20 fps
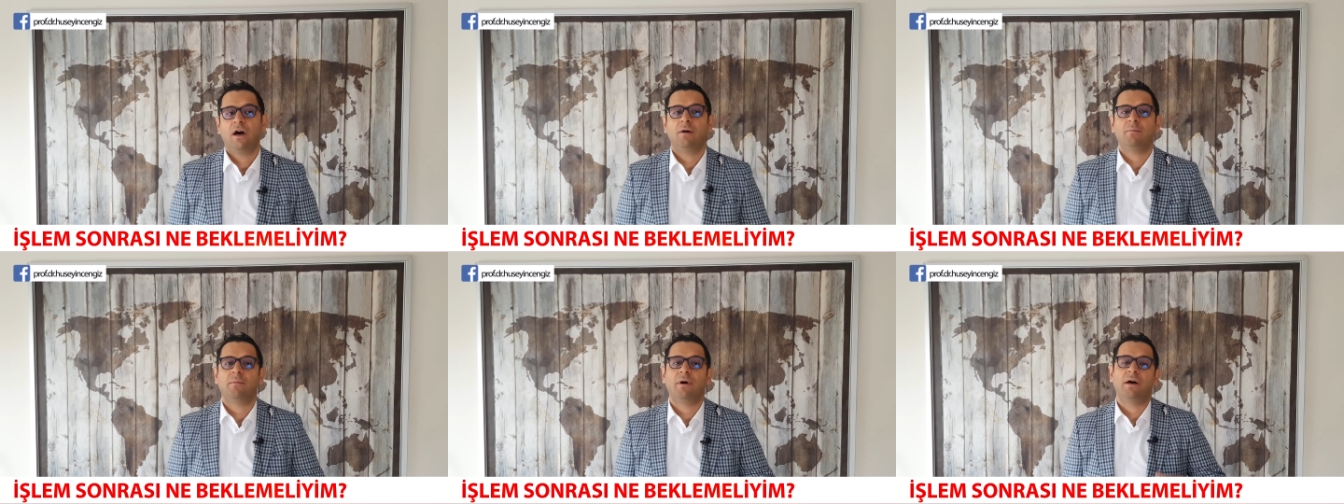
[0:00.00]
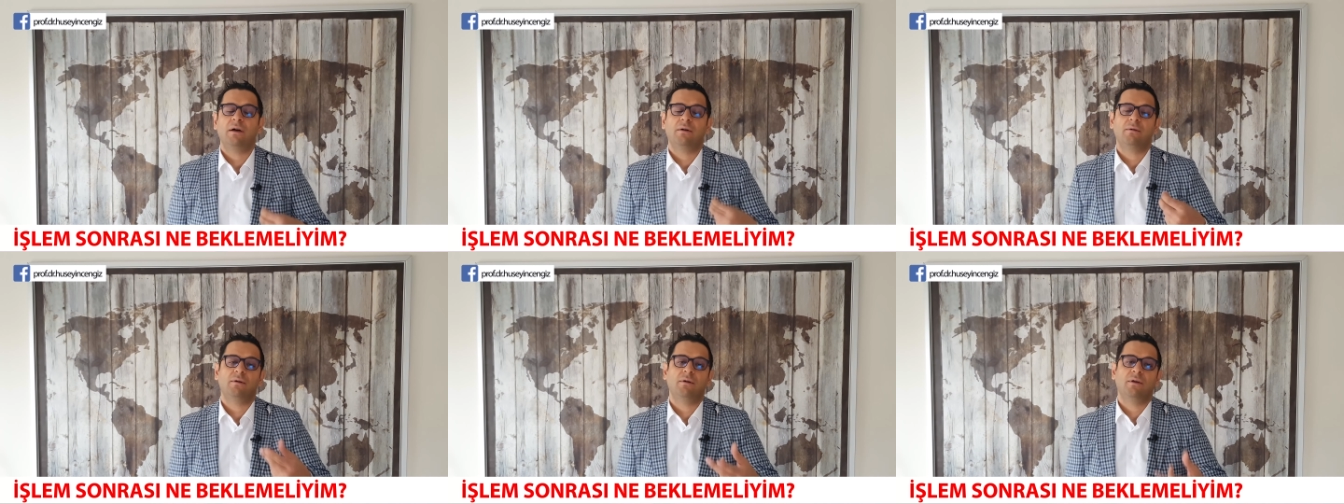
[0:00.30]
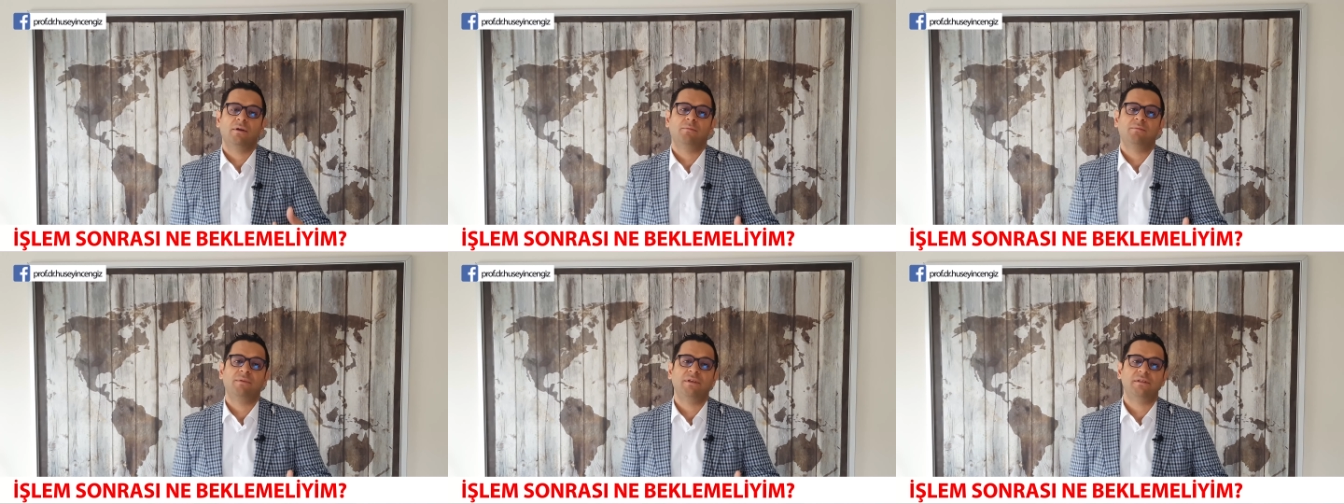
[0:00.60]
Ama
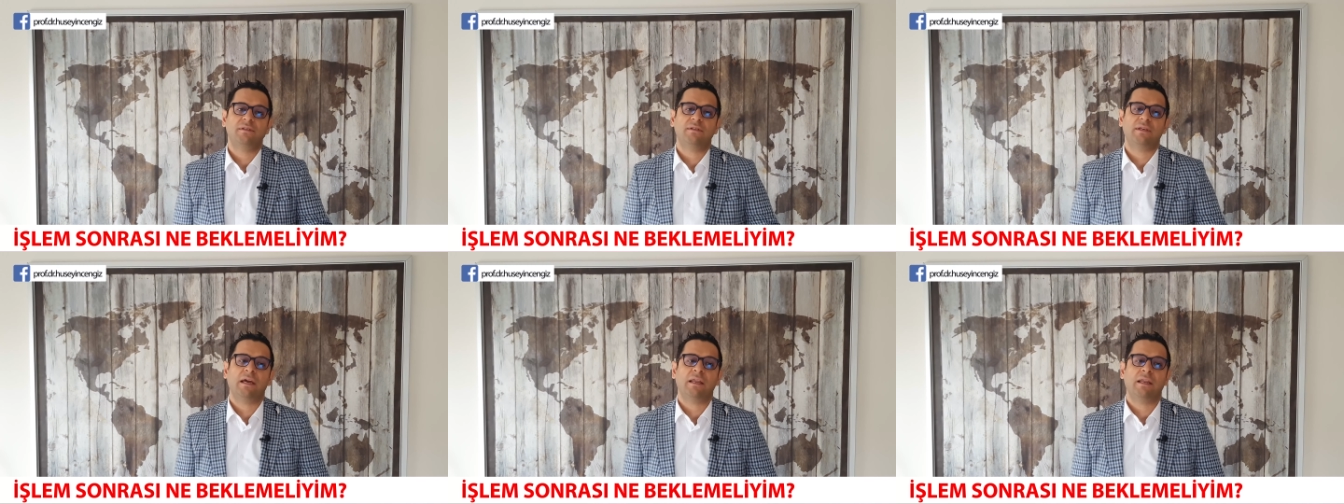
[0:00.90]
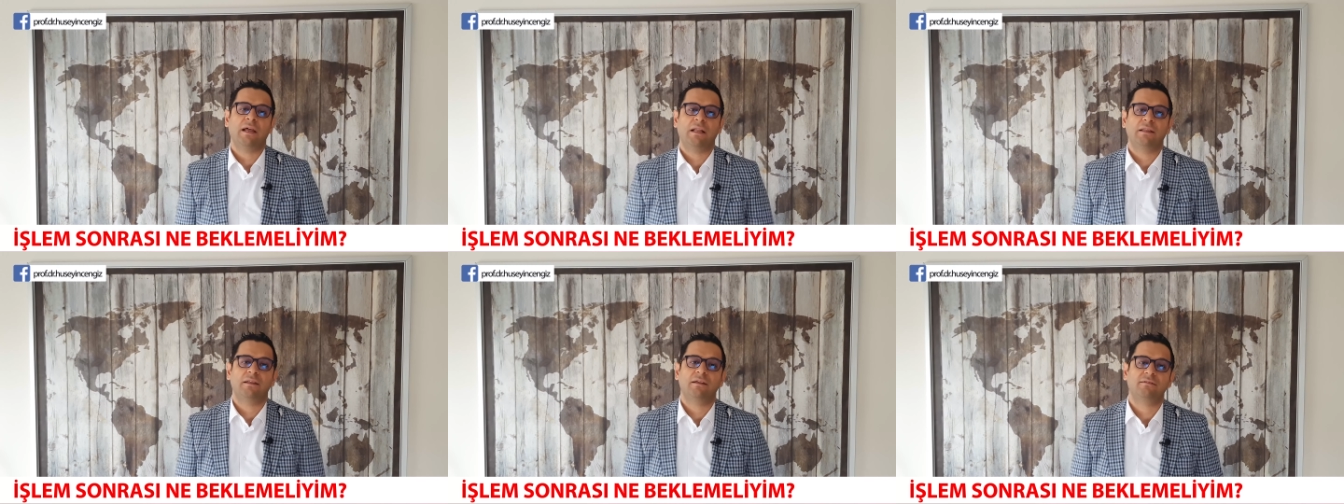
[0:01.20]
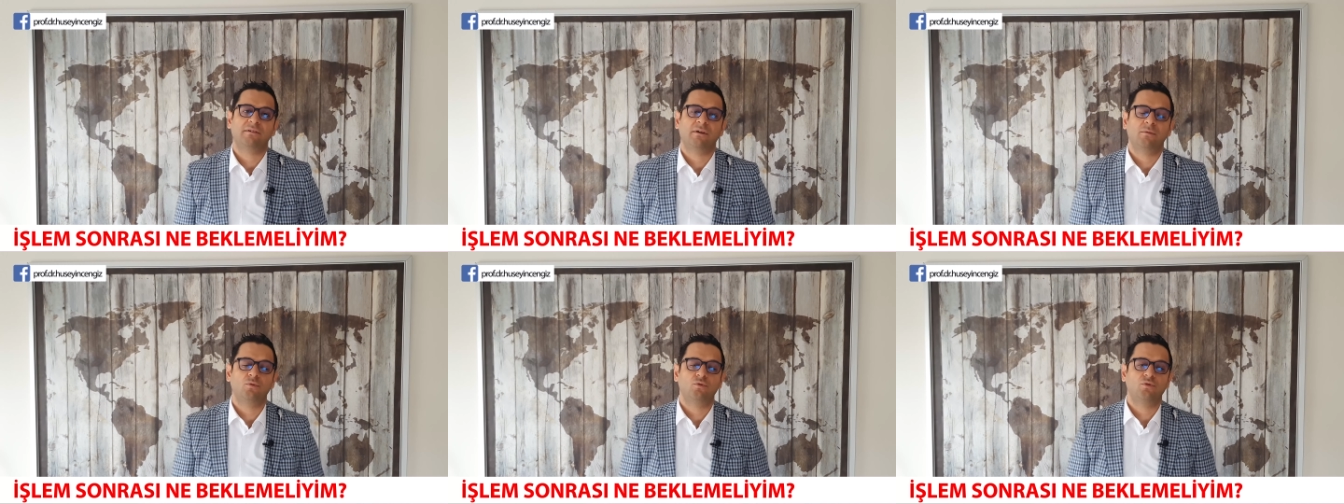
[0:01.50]
e, biz
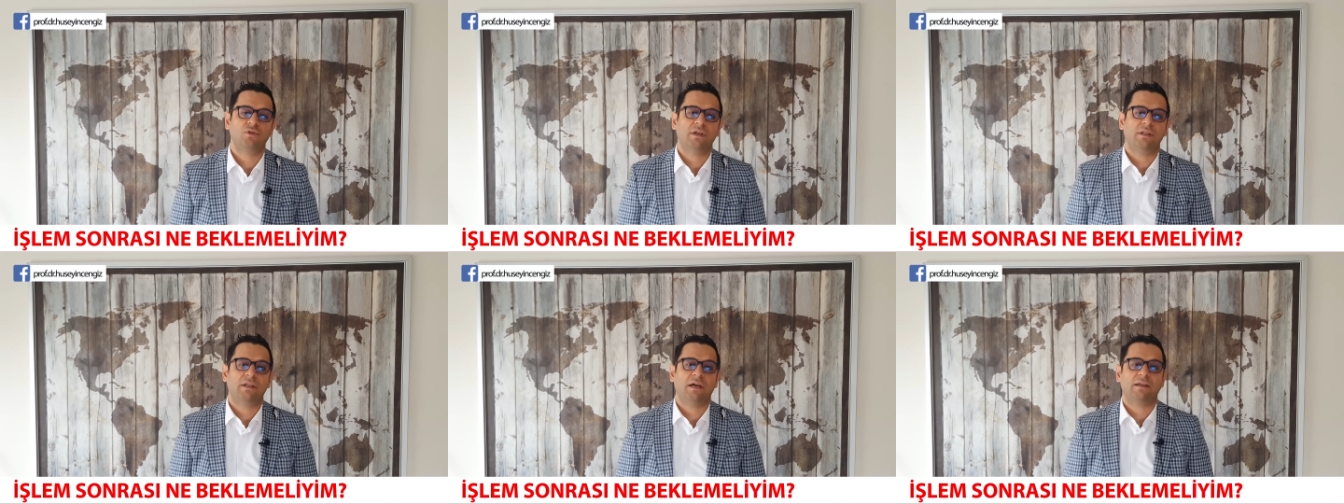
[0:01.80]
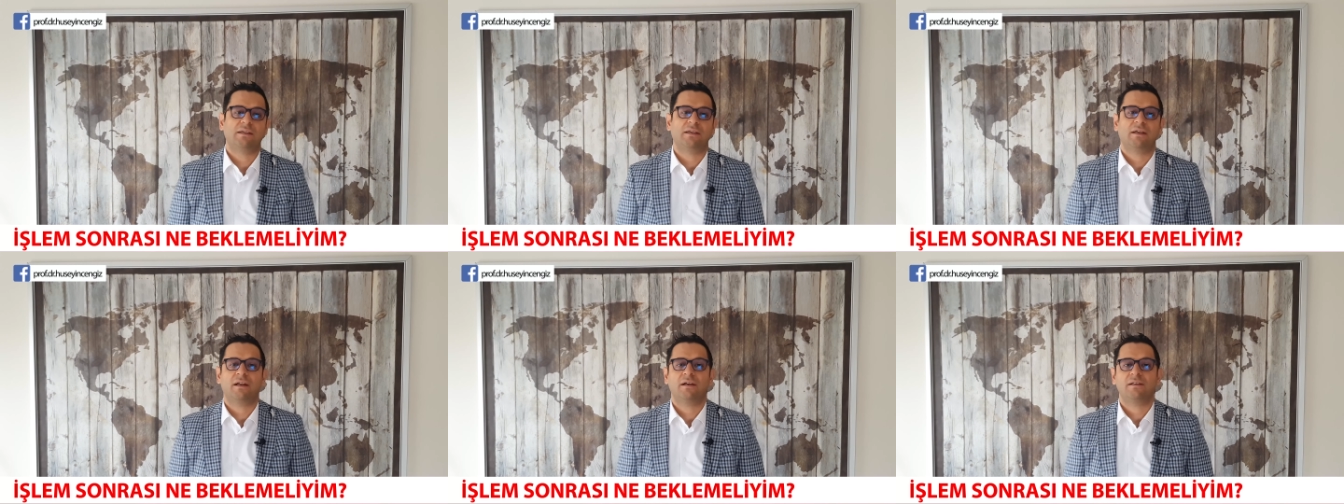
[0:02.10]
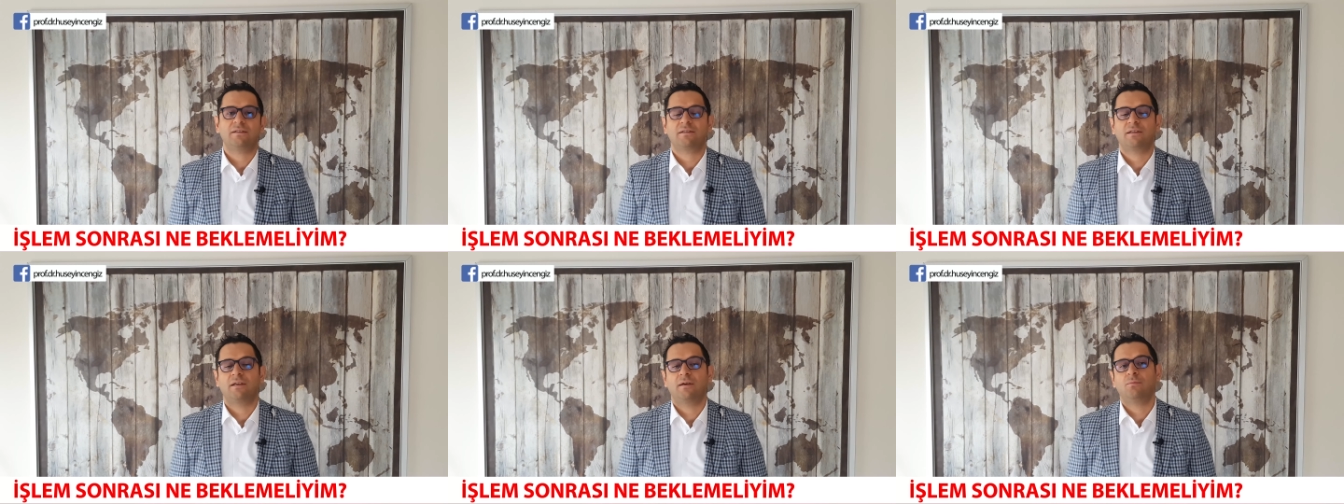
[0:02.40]
genelde taburcu ederken
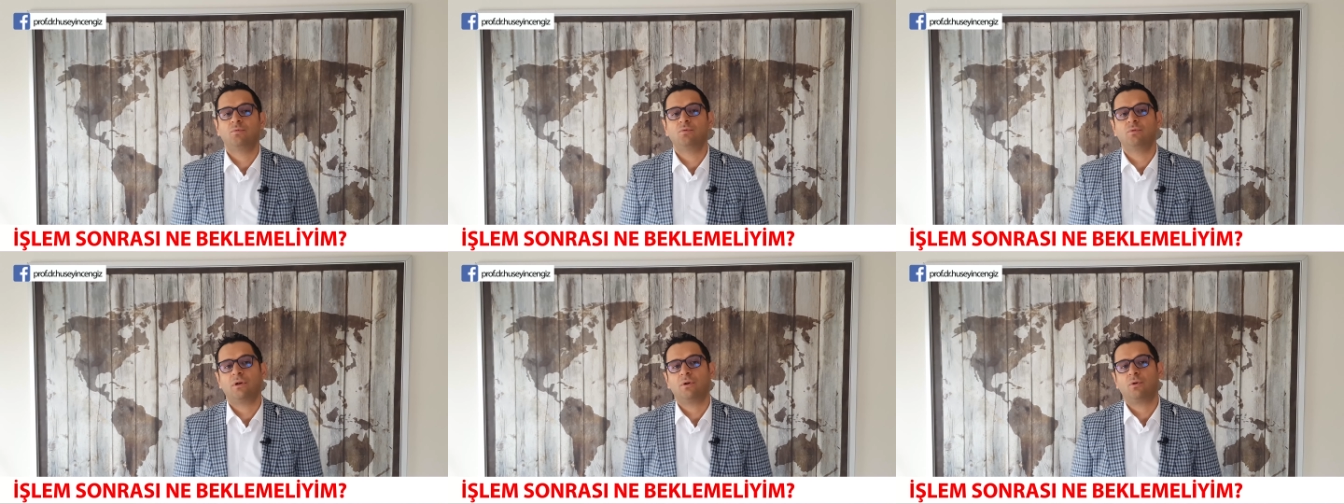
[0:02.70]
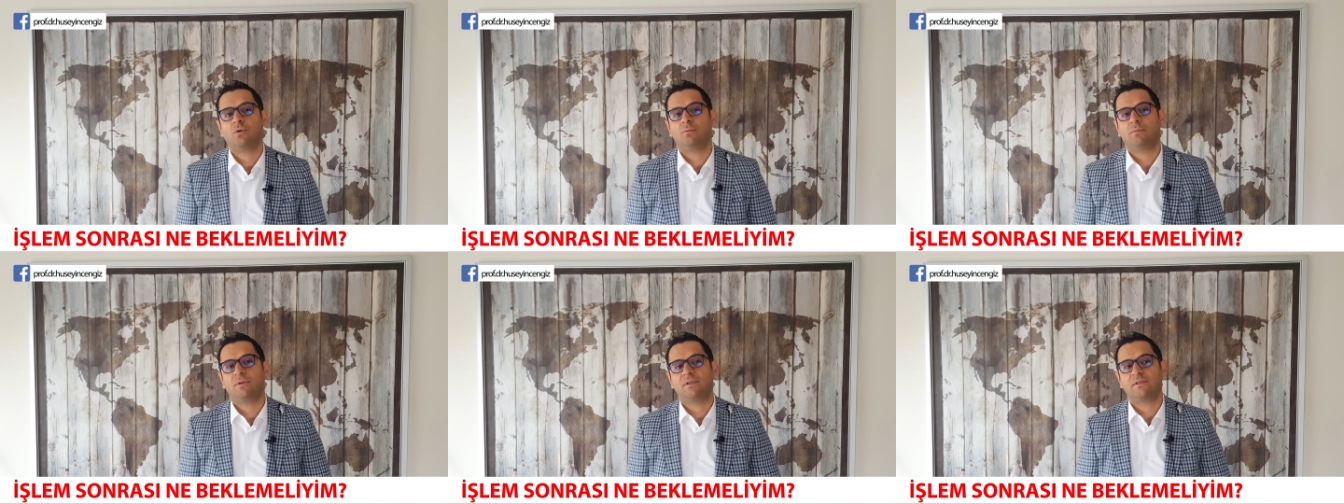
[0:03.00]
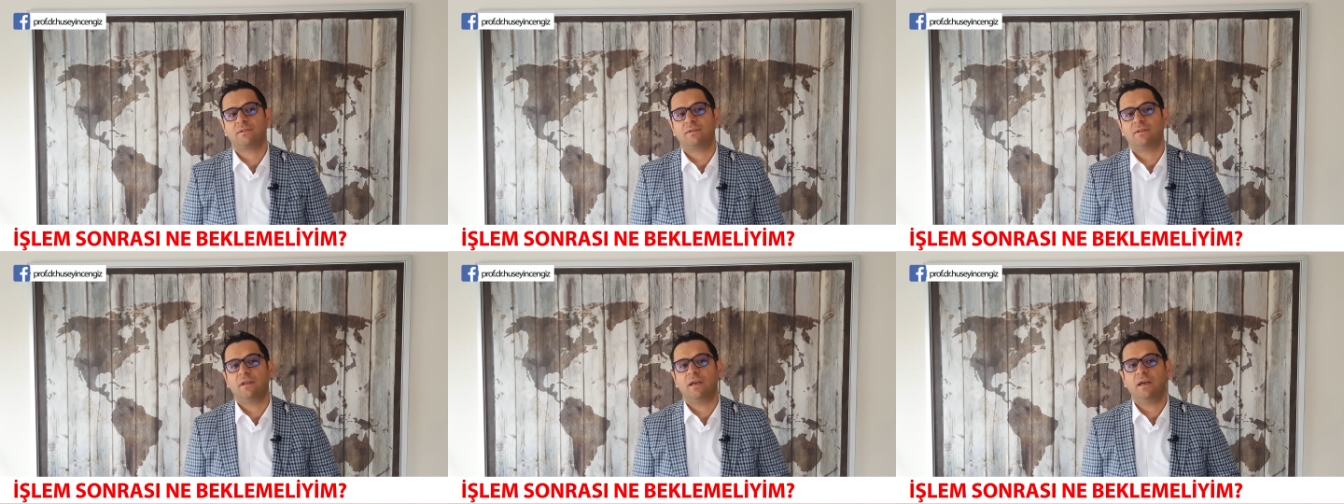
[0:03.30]
hastaya bunlar
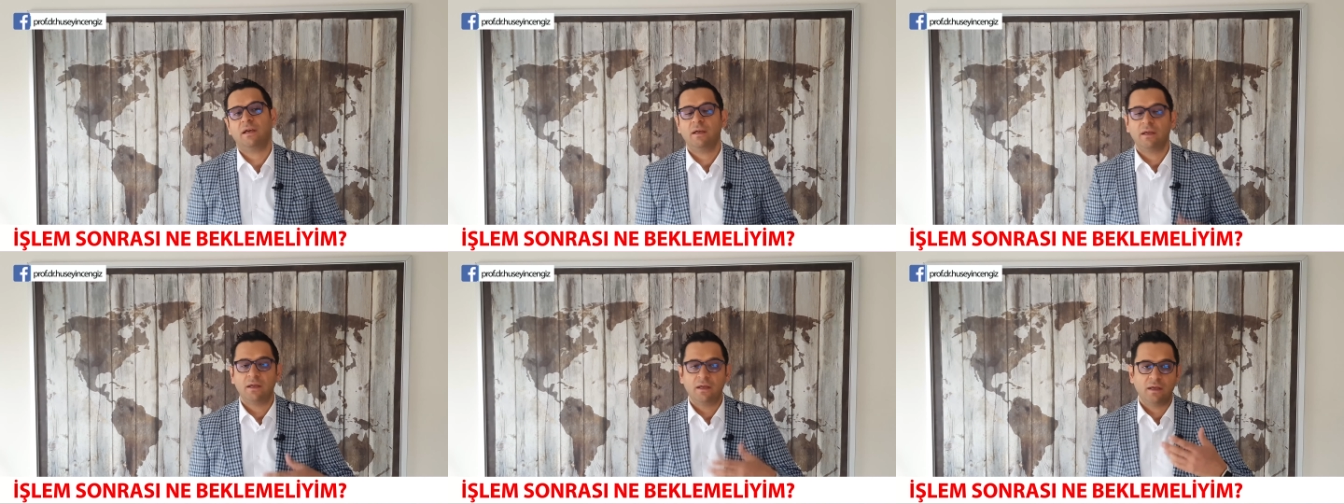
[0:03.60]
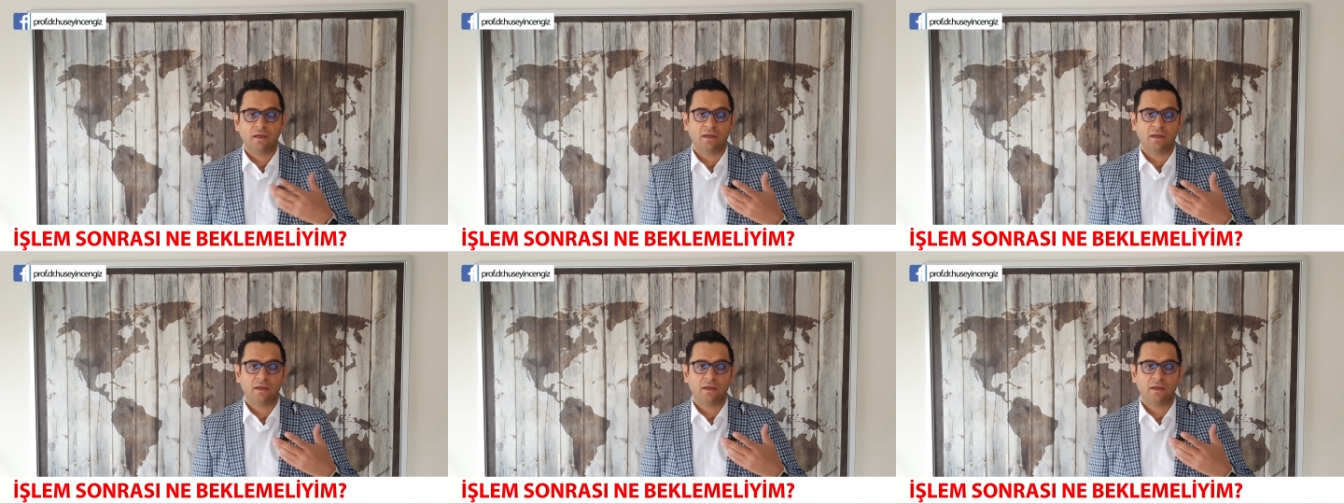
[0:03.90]
olmasın diye